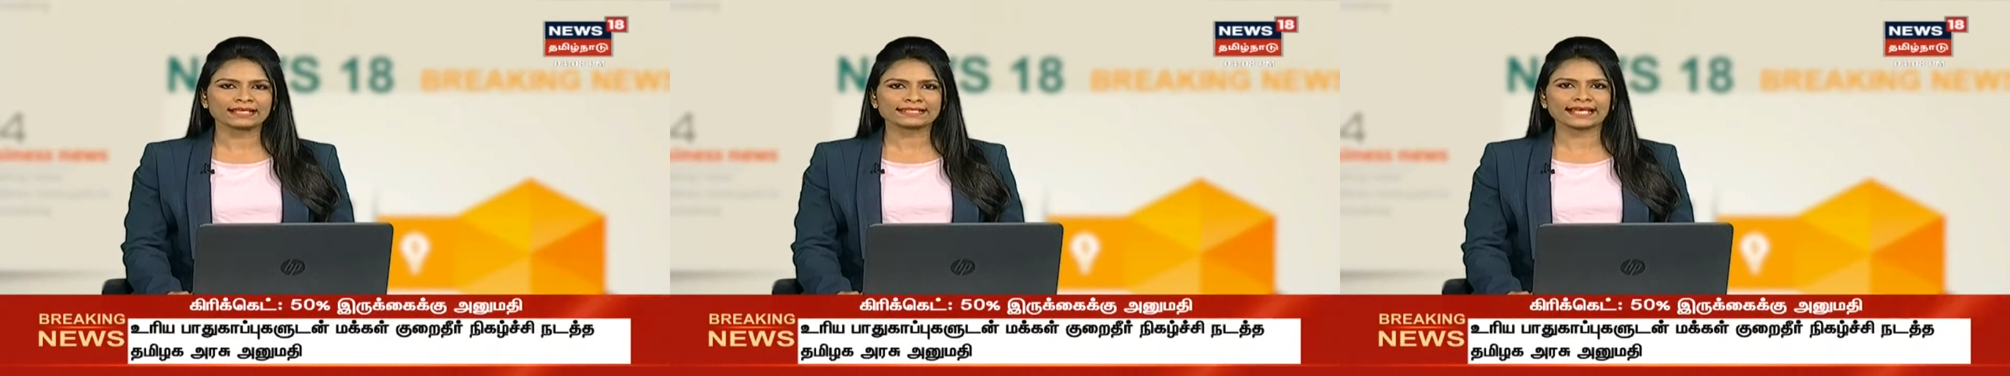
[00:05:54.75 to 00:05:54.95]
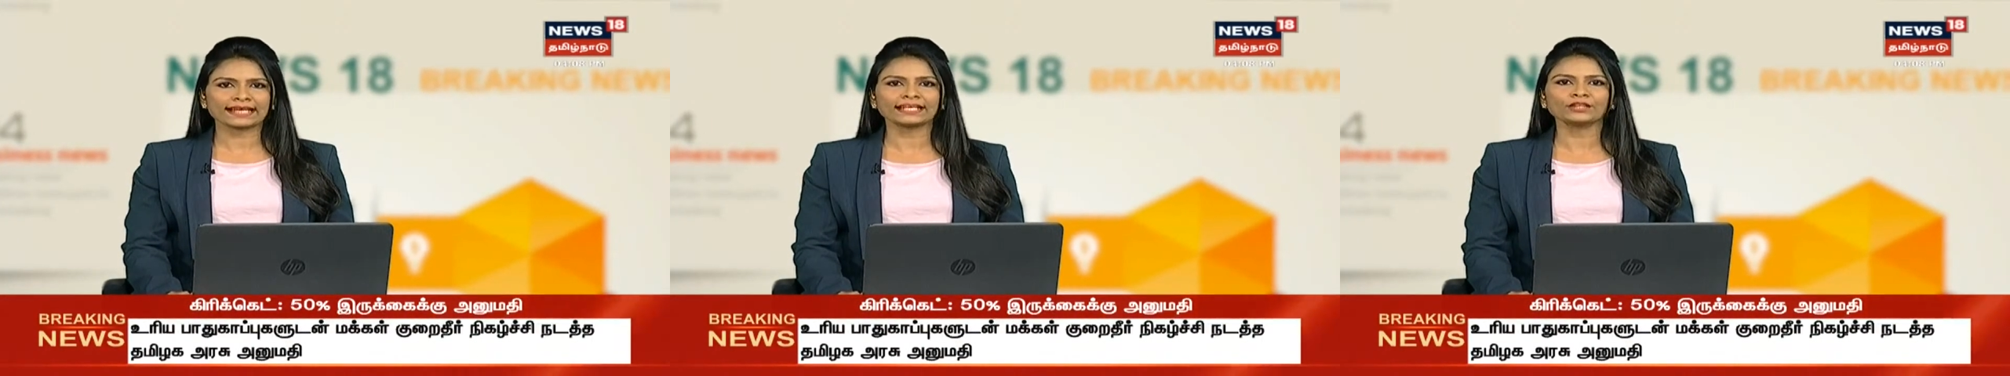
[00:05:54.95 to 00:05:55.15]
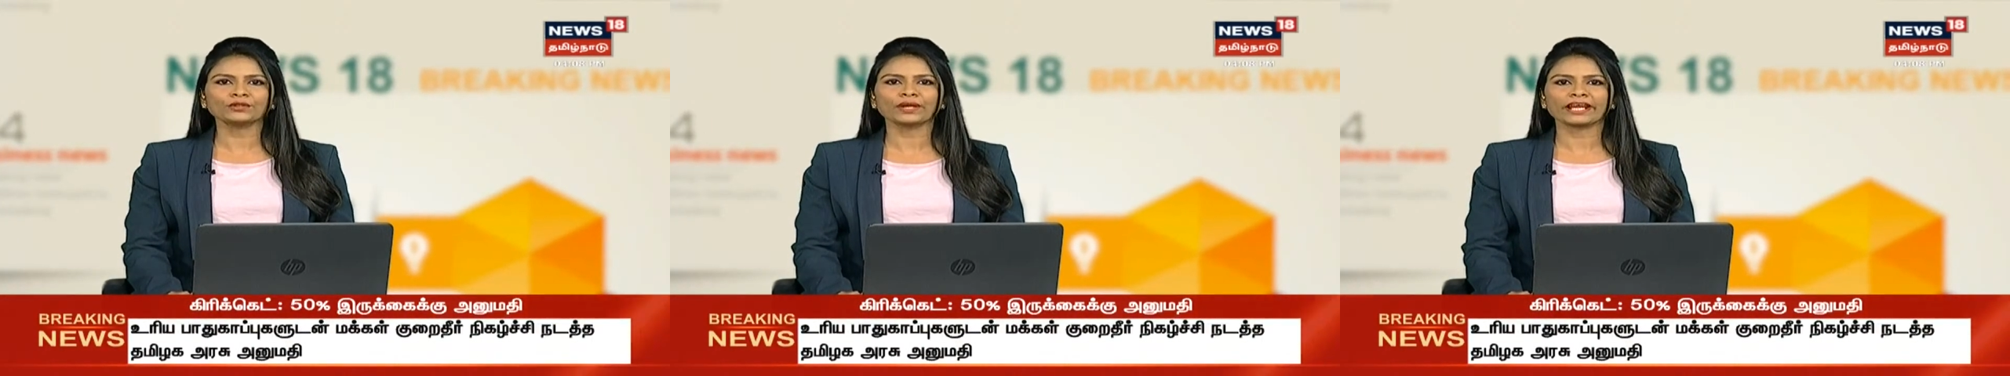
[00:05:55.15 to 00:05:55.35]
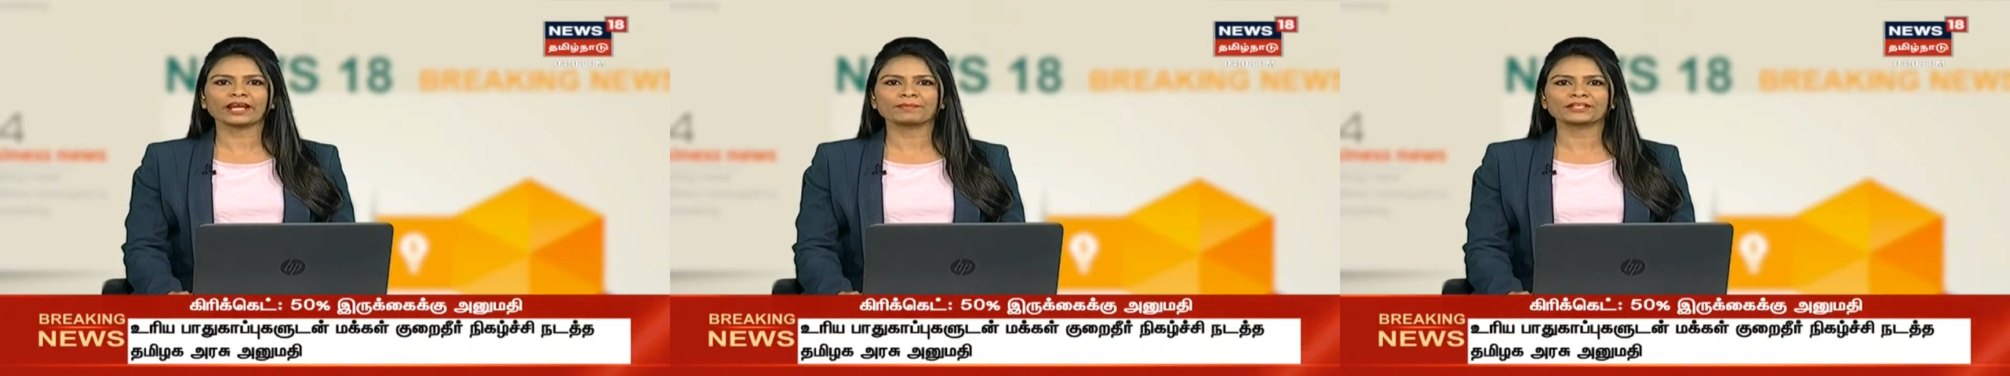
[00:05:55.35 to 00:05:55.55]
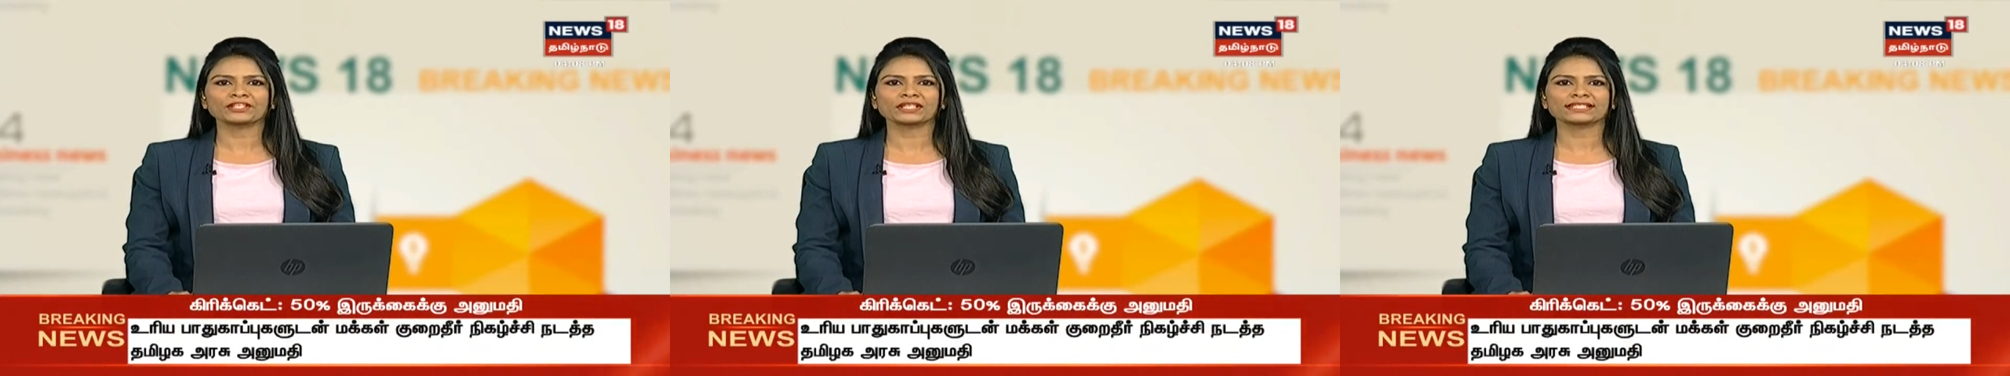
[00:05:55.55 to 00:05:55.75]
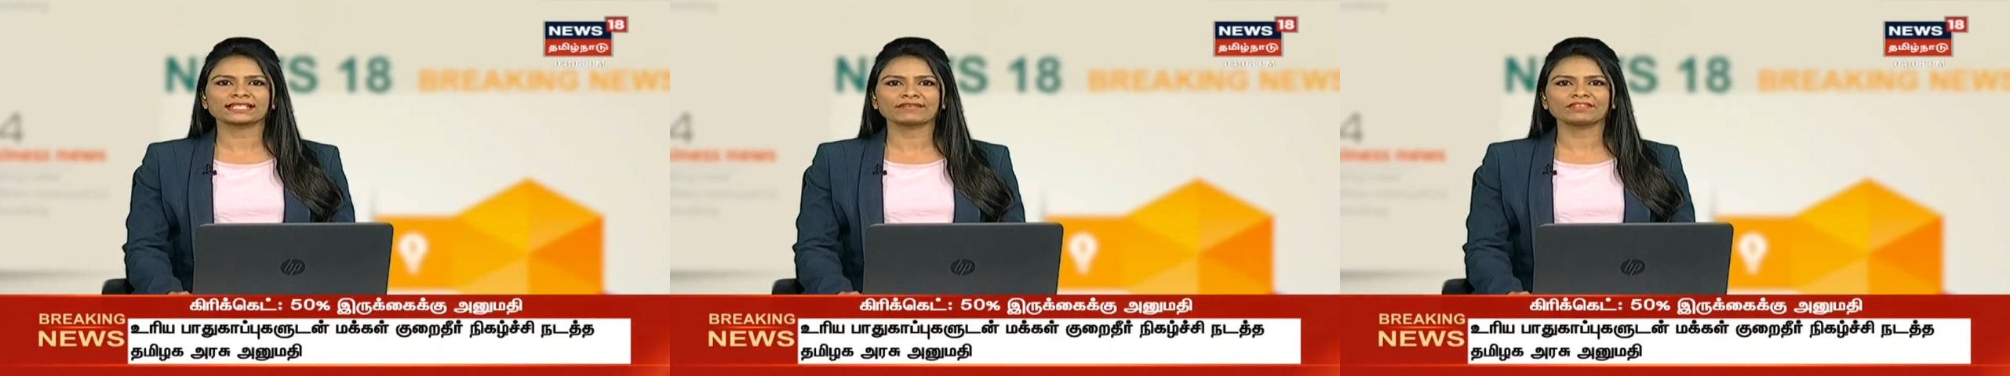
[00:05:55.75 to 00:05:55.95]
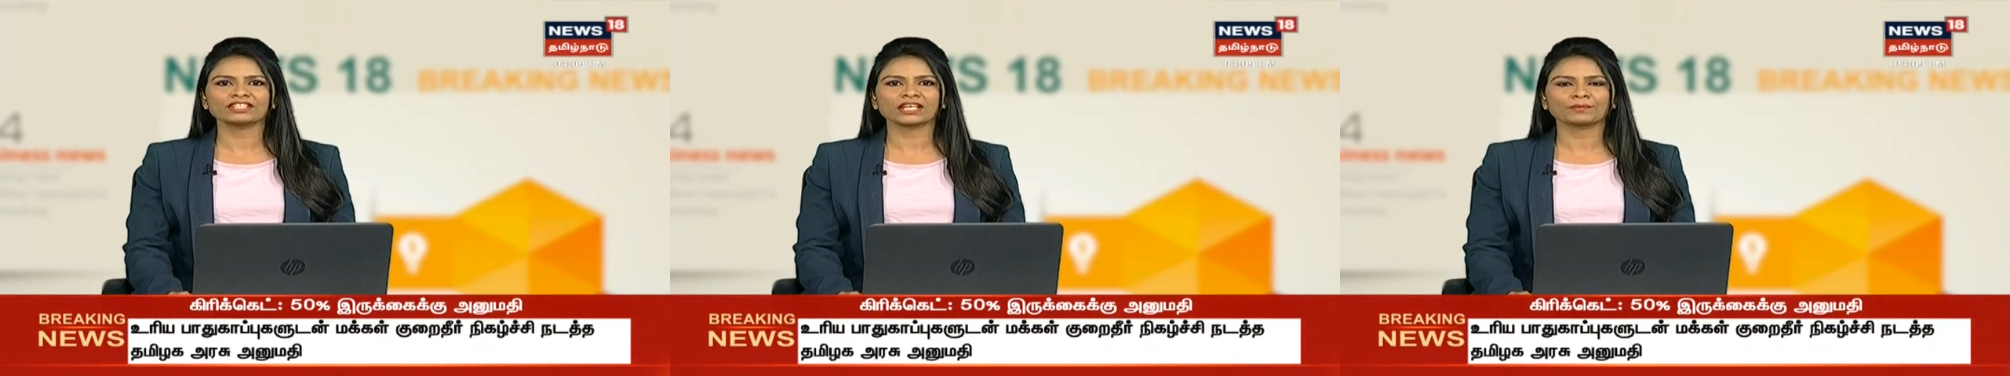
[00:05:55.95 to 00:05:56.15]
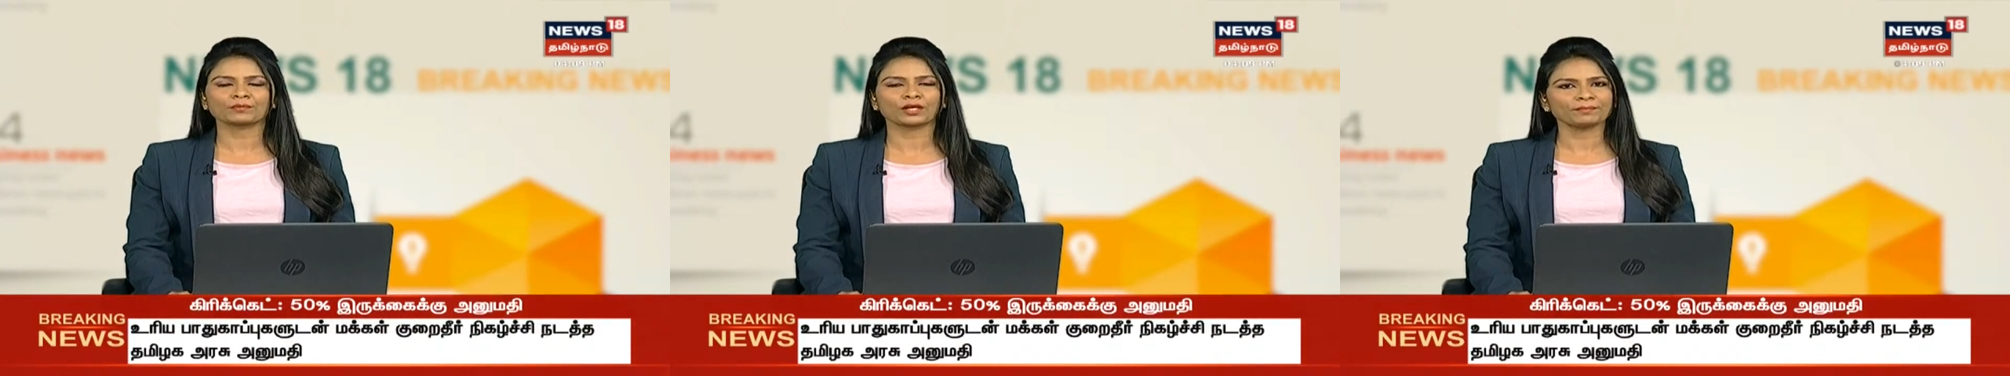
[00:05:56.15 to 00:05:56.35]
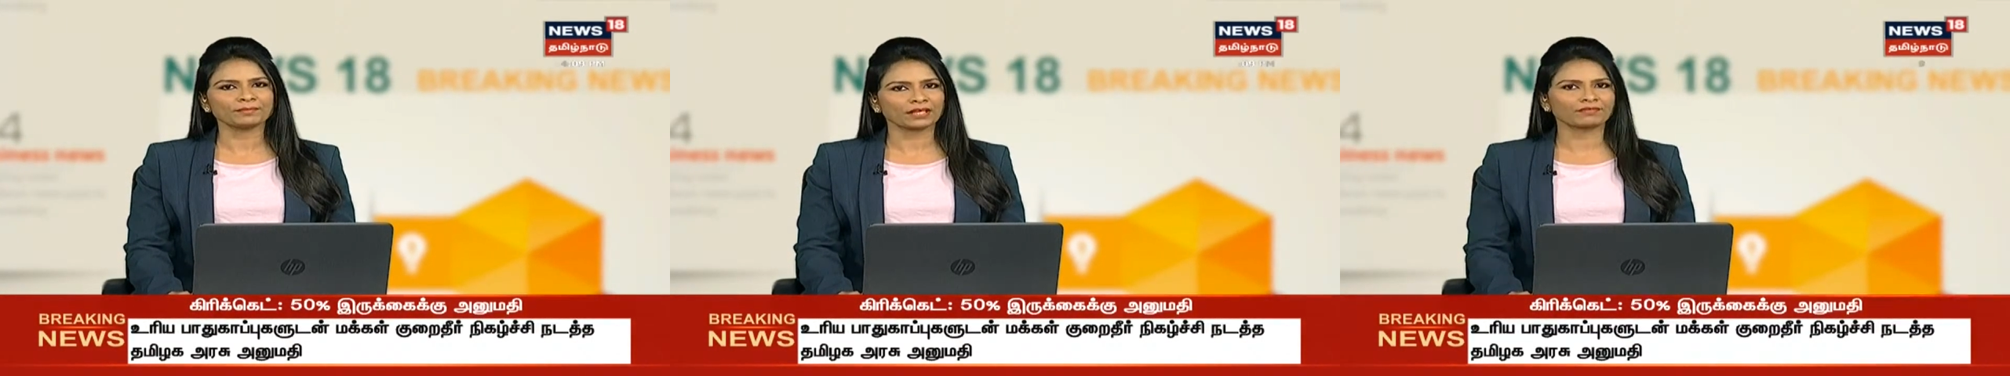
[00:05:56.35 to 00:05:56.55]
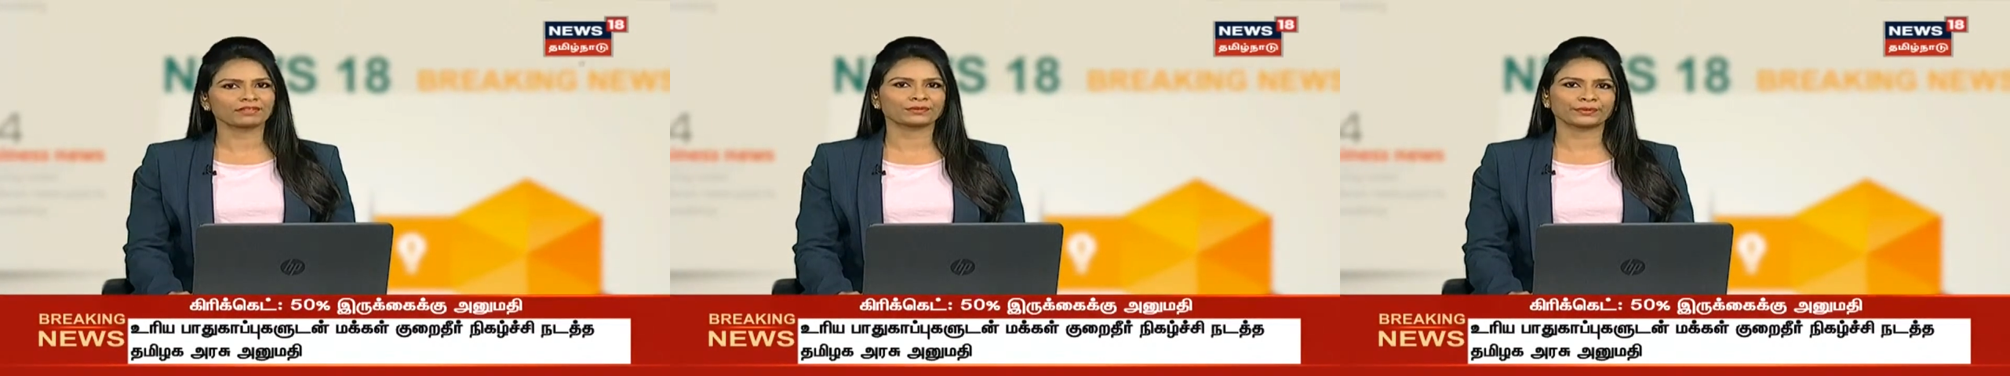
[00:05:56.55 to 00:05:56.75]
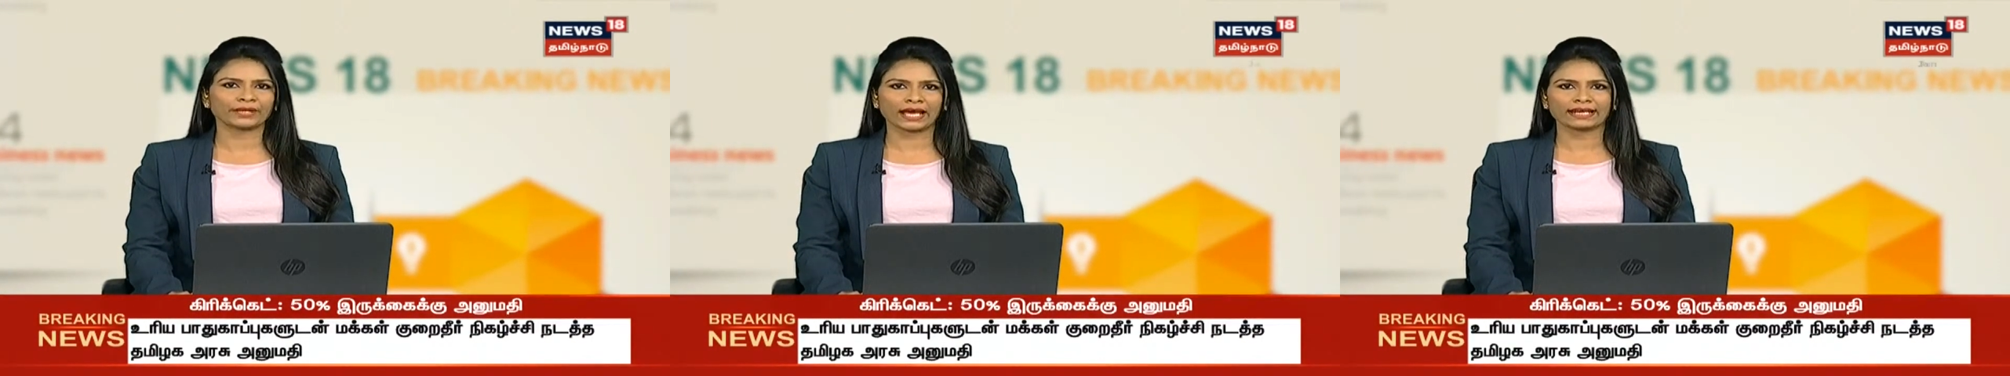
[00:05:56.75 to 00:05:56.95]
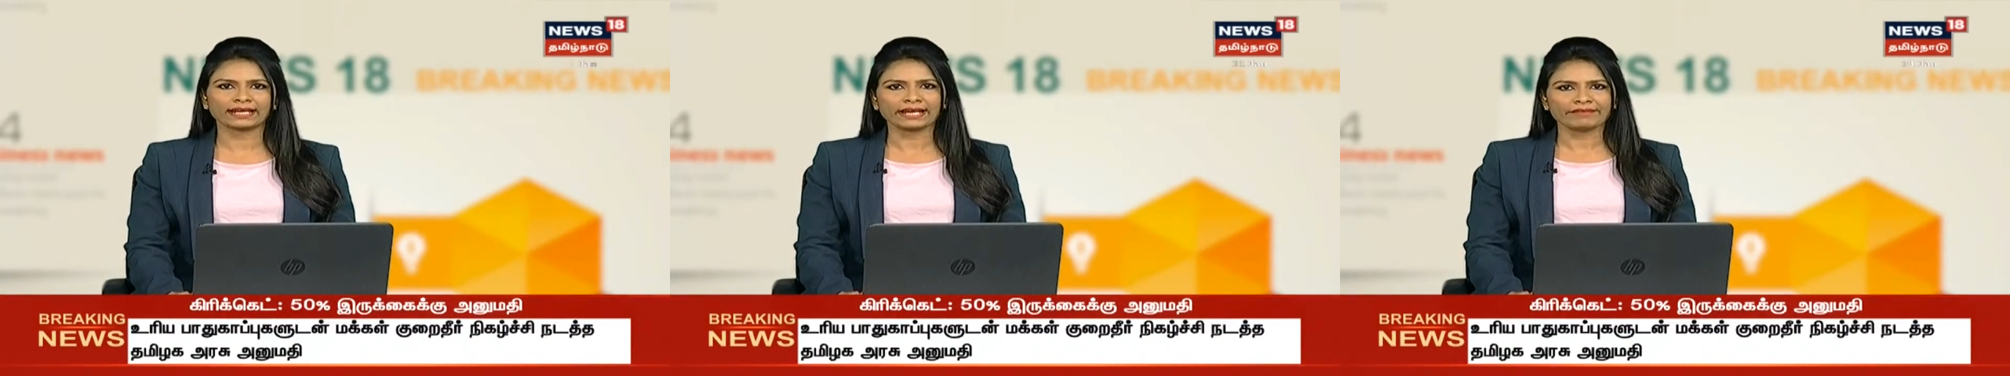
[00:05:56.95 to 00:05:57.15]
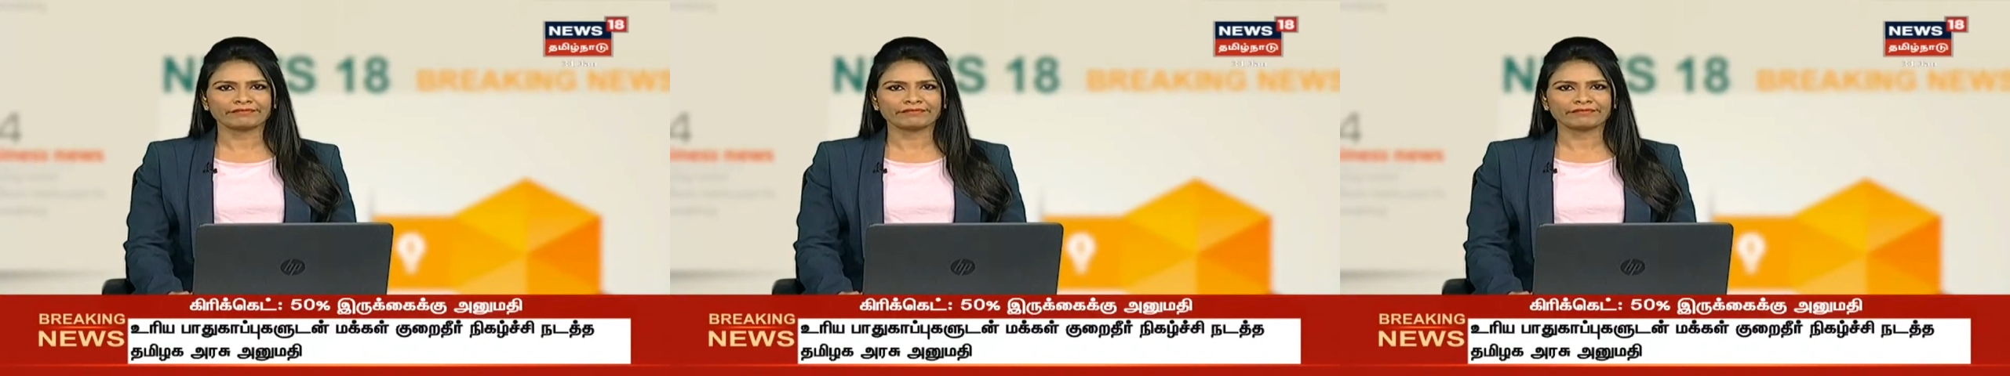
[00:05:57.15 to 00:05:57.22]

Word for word: சட்டத்துறை அமைச்சர் சி வி சண்முகம் தெரிவித்துள்ளார்